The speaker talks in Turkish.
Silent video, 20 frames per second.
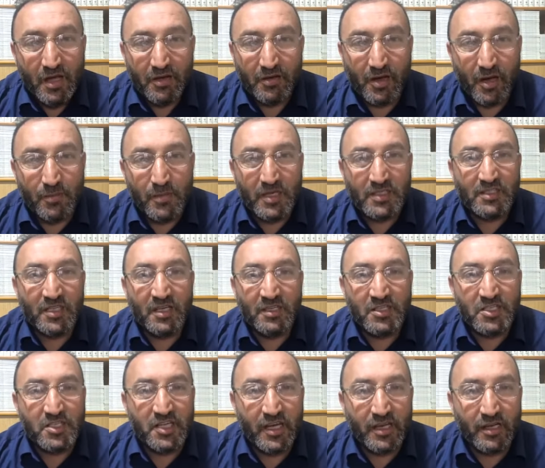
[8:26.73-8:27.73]

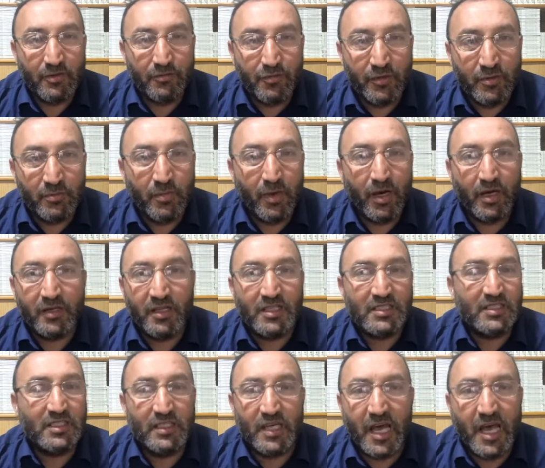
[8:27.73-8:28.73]
Ramazanı Şerif'in
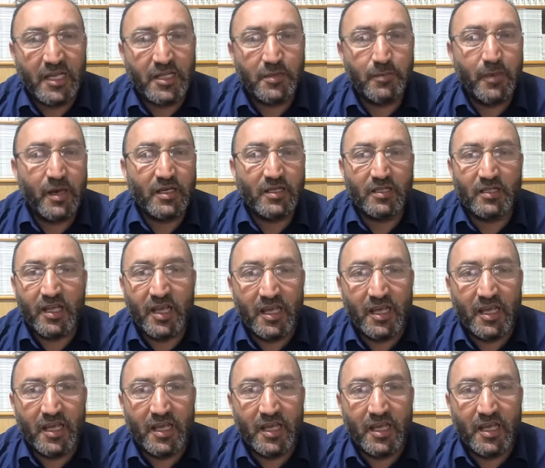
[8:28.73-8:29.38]
manası ekmekte,